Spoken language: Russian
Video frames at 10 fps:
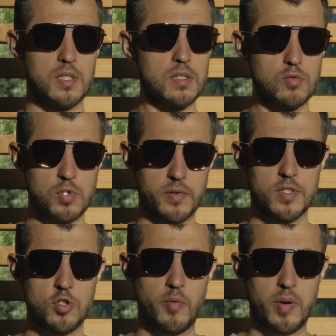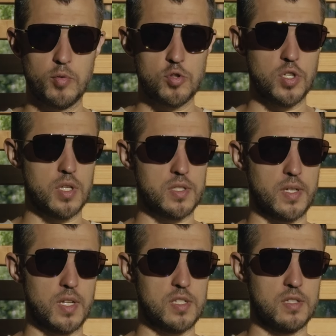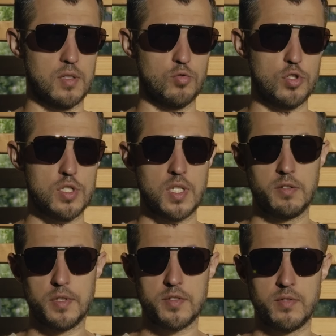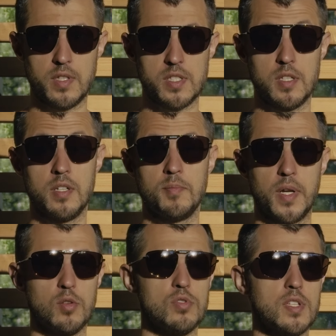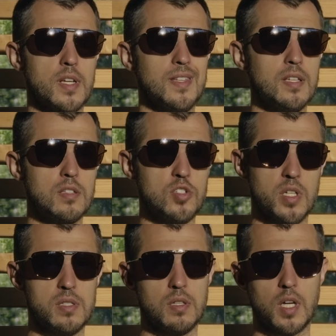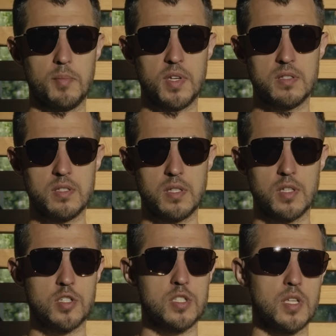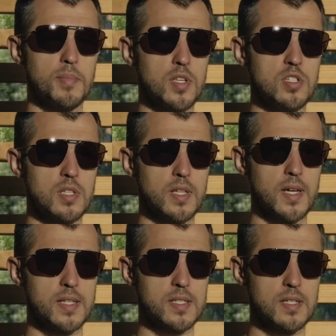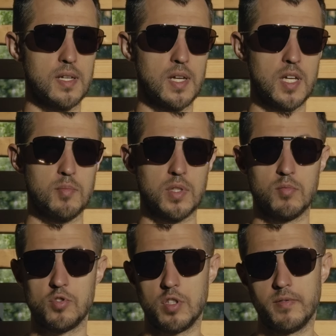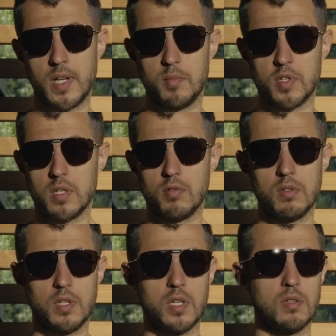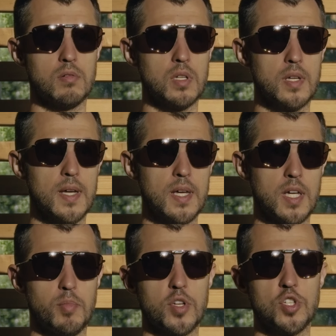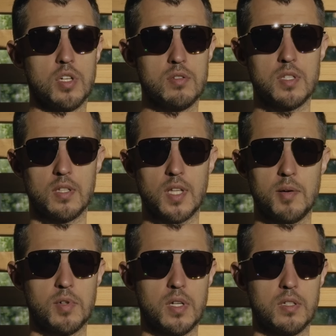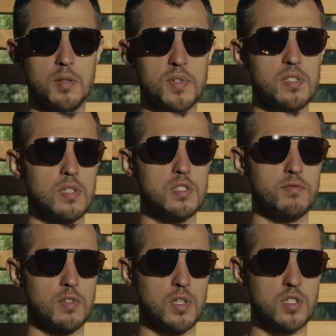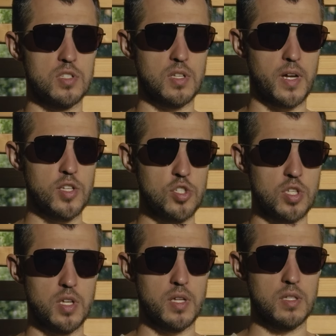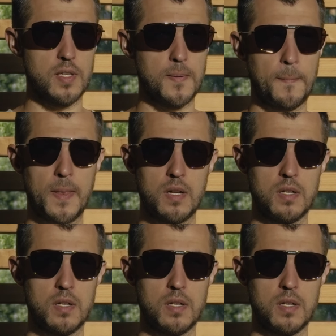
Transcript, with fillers: и уровень съемки получается гораздо лучше, соответственно, если продюсера нет, часть этих обязанностей ложится опять же на нас, потому что едва ли маркетологи, которые обращаются к нам как непосредственные наши заказчики, они э,